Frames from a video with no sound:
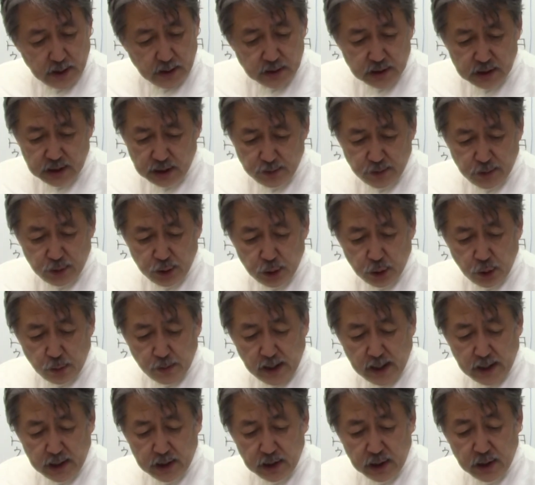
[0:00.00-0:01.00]
自分の
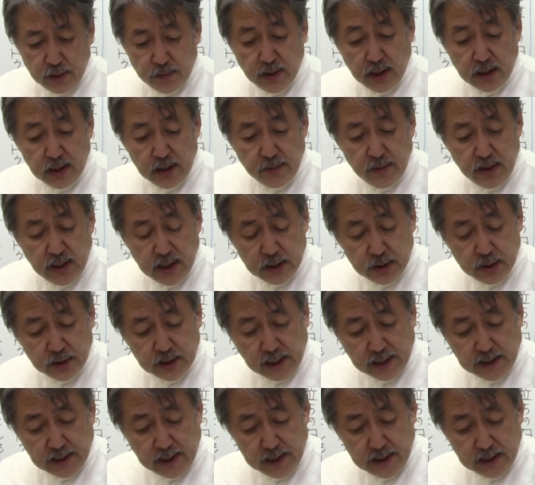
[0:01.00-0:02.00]
周りに目に見える
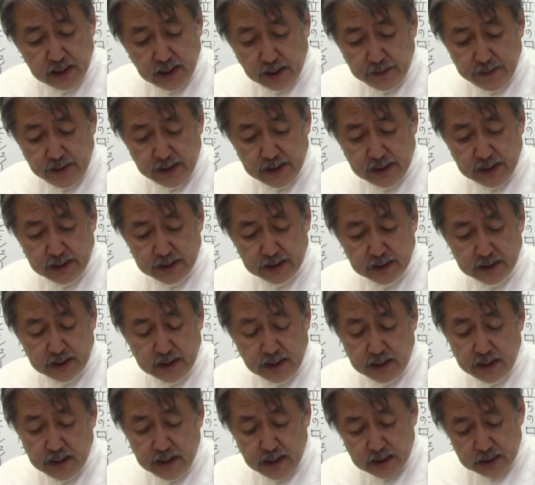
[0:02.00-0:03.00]
高い壁があっ
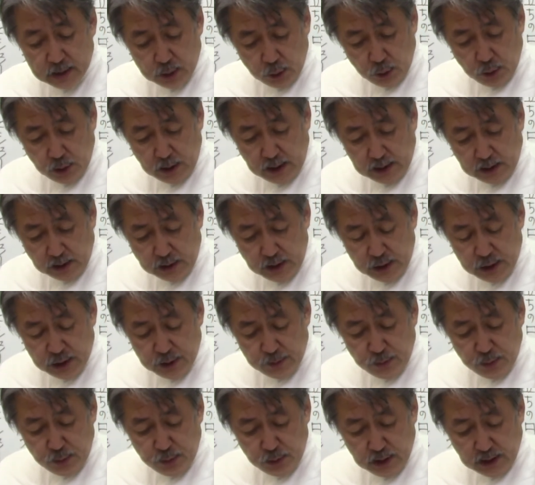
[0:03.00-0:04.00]
て、その中に
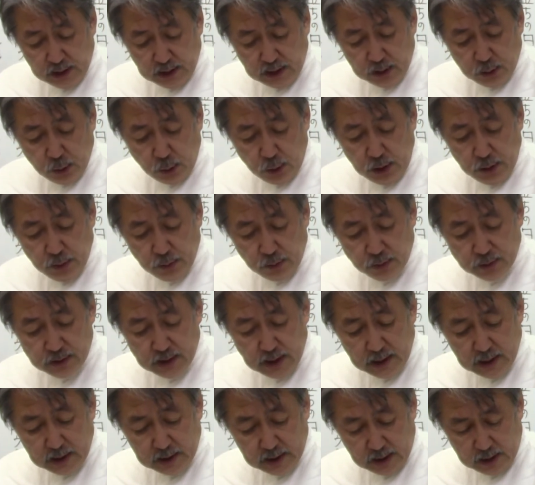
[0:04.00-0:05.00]
自分だけ取り残
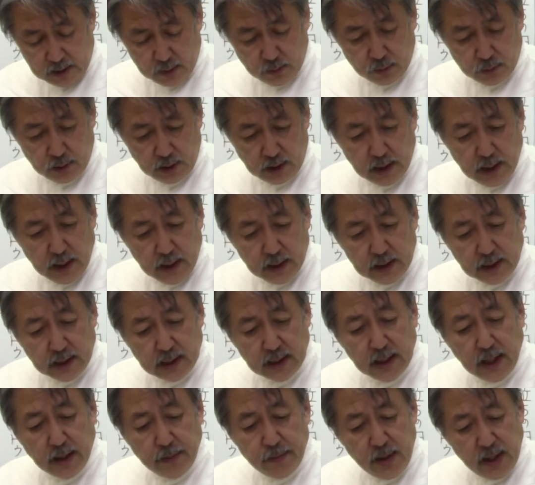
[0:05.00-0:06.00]
されたように
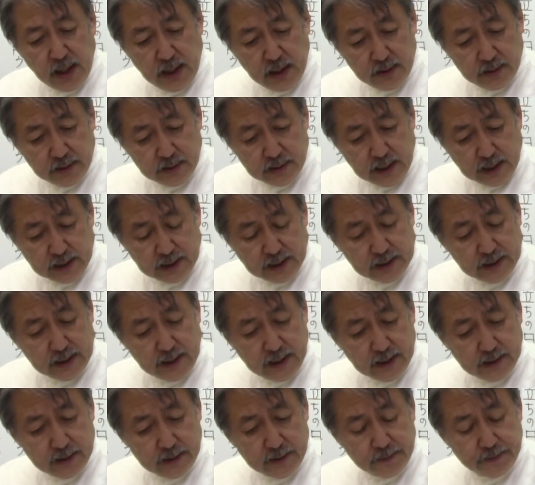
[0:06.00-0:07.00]
気がめいるだけで
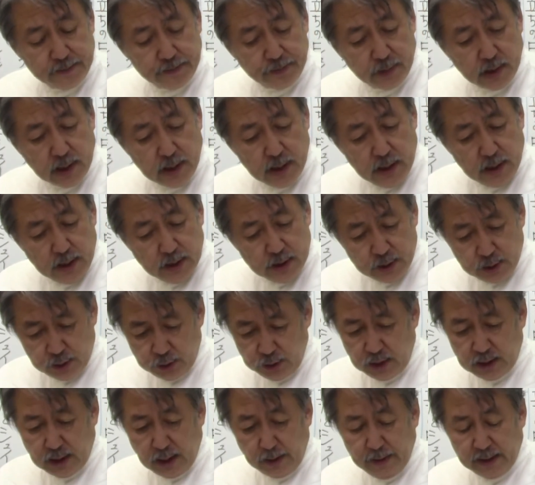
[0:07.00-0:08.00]
ある。
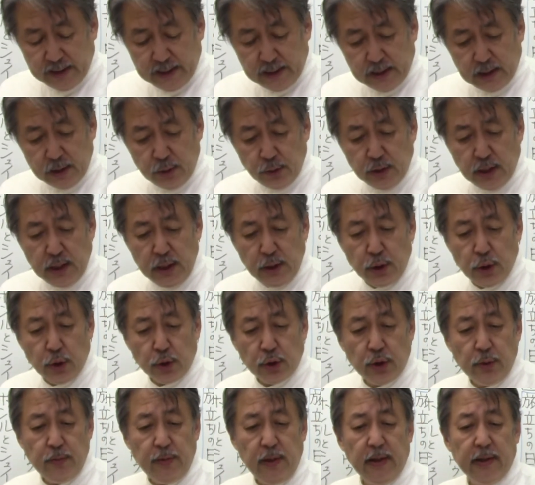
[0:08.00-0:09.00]
スイカ畑の銀の
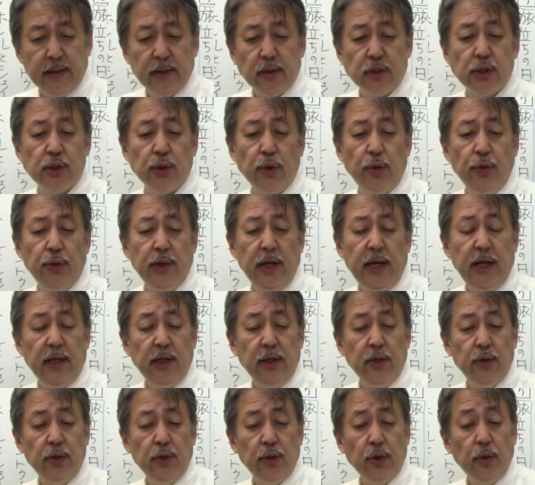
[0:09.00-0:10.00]
首輪の小英
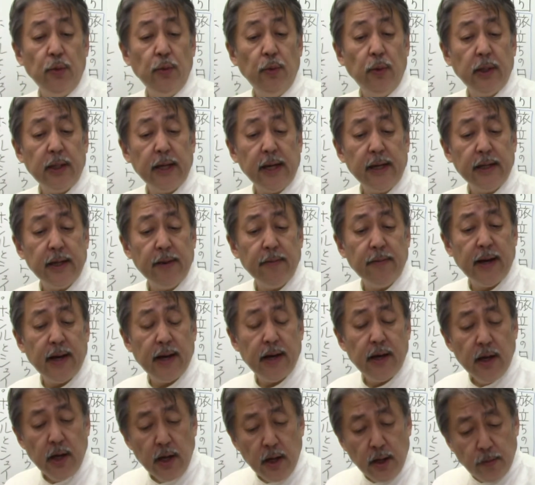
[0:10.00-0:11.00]
雄の面影
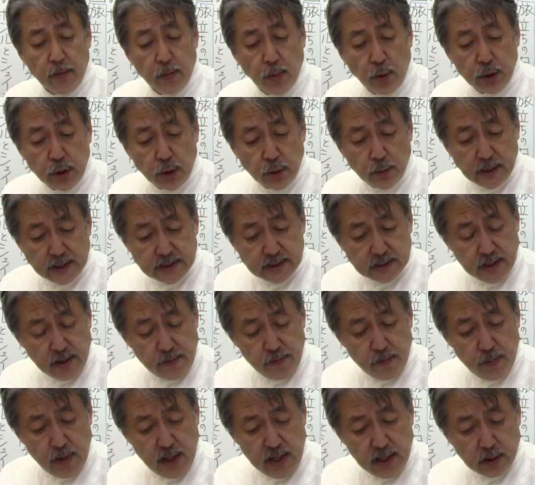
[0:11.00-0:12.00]
は、元は
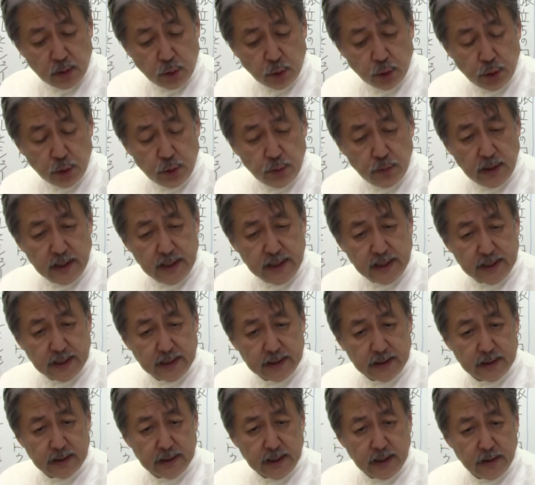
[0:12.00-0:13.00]
鮮明この上な
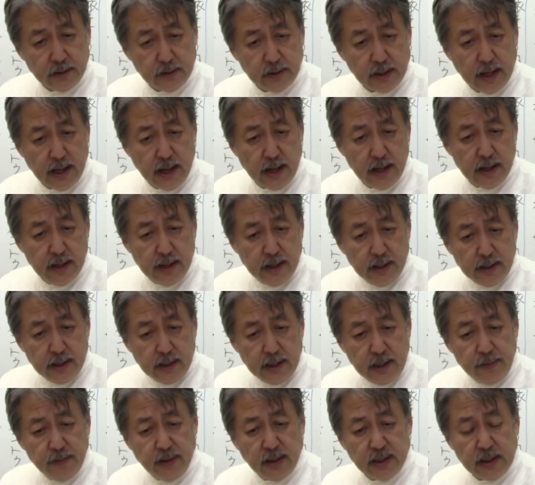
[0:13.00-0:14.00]
かったのが、
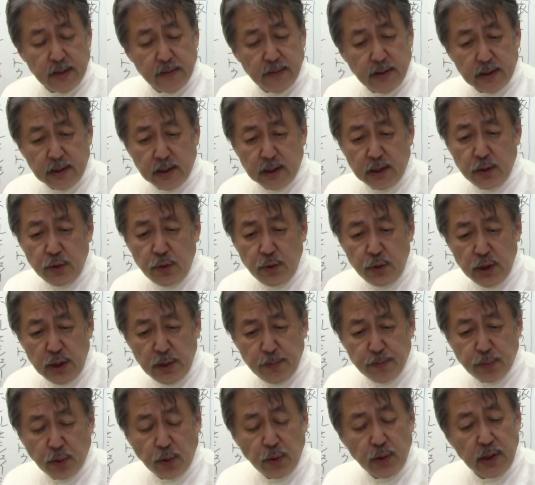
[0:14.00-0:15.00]
今では急
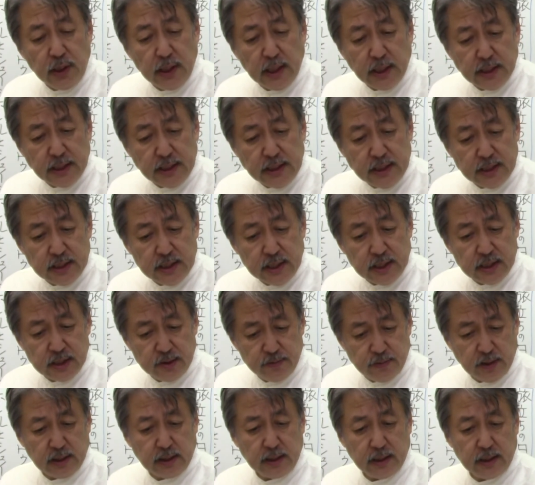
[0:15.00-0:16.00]
にぼんやりして
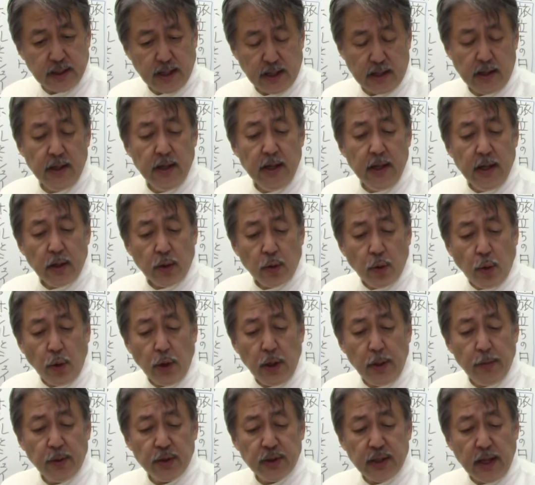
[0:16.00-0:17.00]
しまった。こ
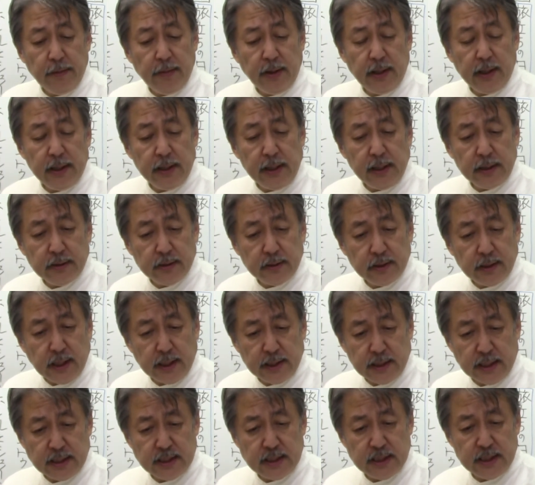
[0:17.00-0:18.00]
れもたまらなく
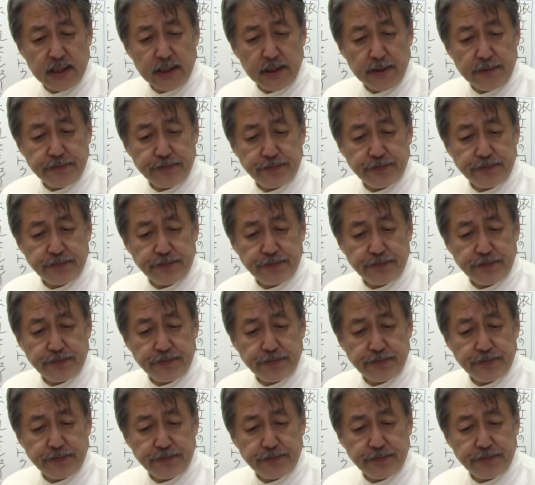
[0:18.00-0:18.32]
悲しい。